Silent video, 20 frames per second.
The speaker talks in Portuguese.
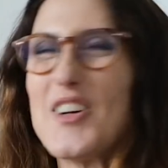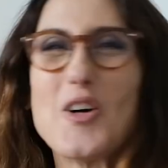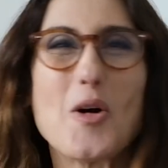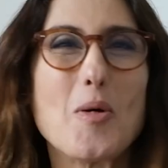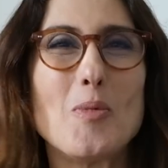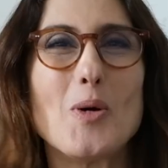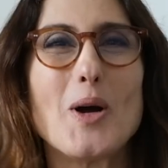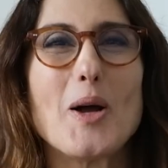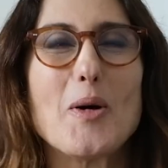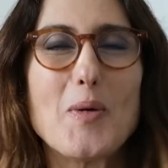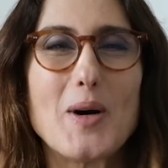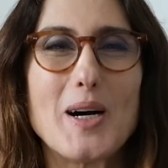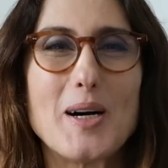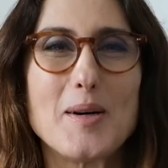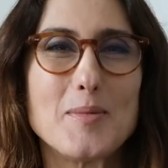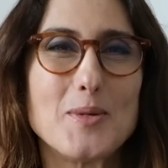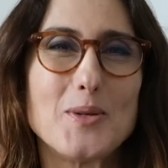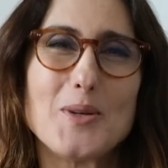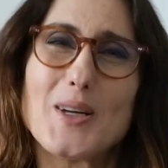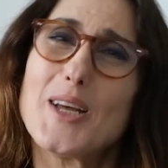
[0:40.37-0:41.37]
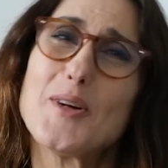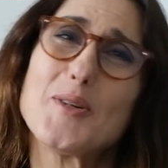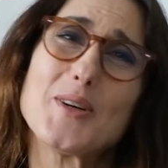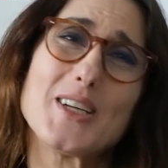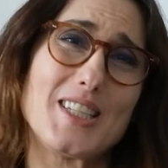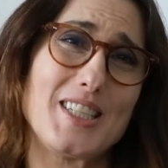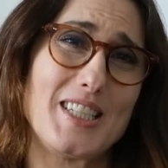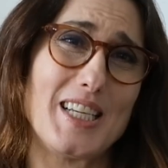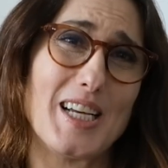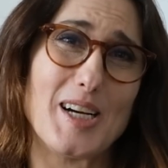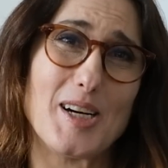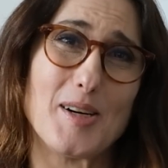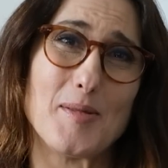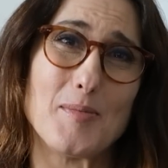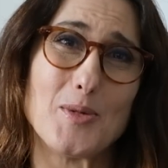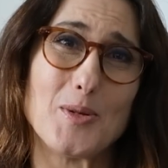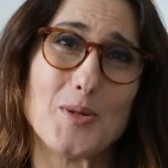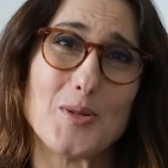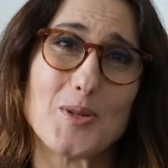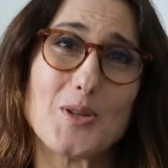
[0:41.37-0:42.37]
Como eu amo, eu que te
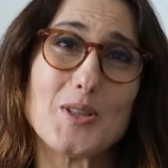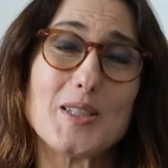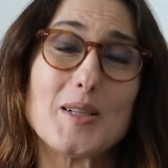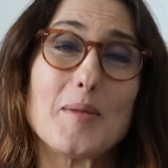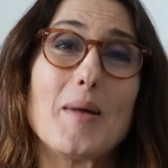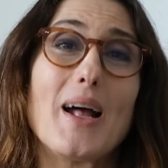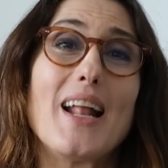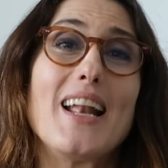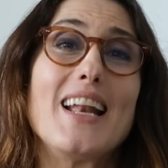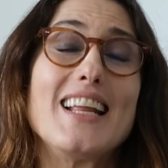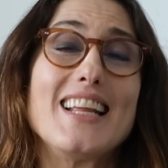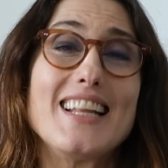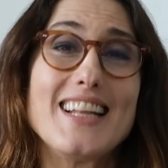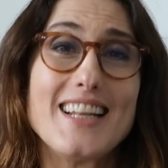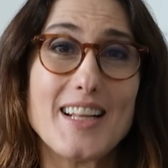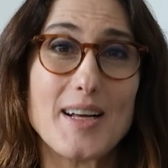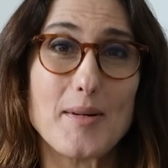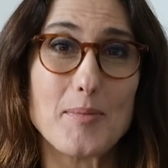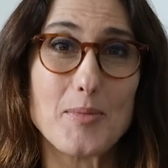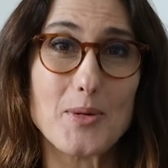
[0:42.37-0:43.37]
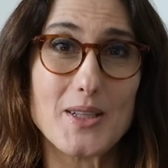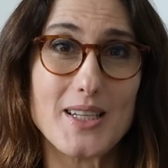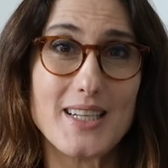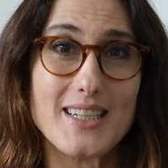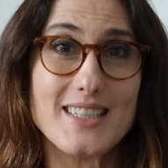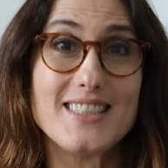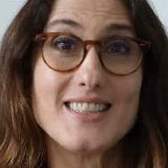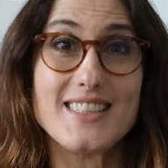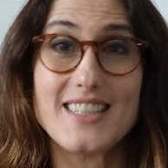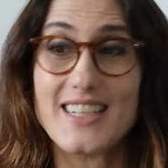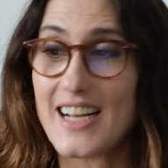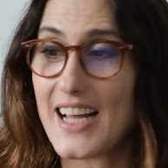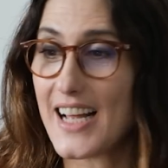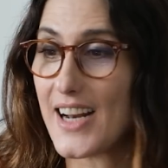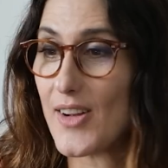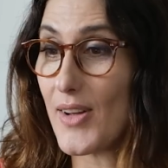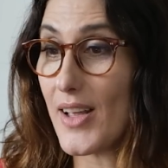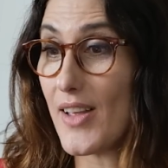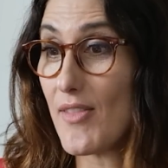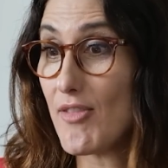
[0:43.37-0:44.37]
amo. Coisa mais linda poder ensinar
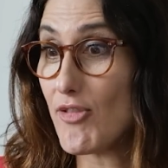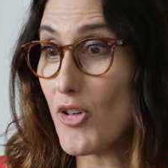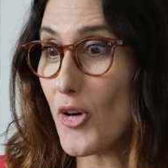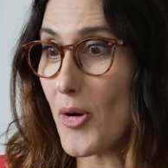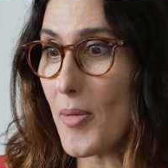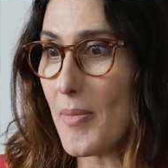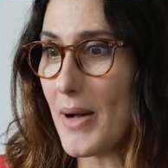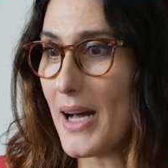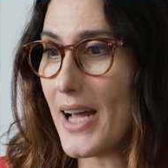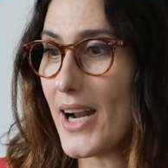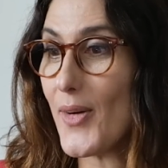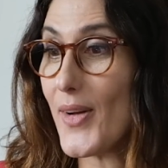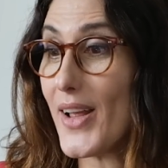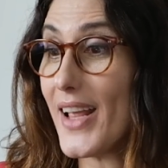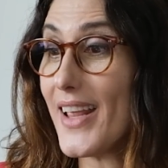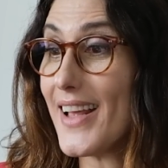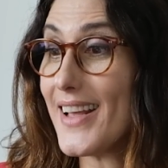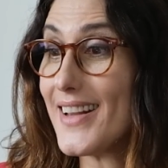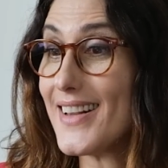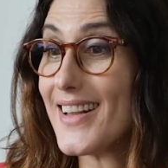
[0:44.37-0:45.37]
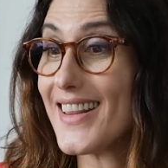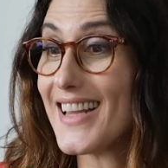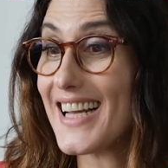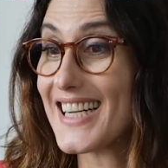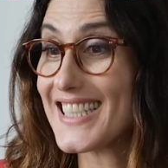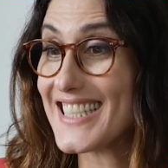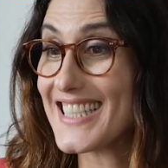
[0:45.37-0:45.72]
alguém, formar alguém ainda dar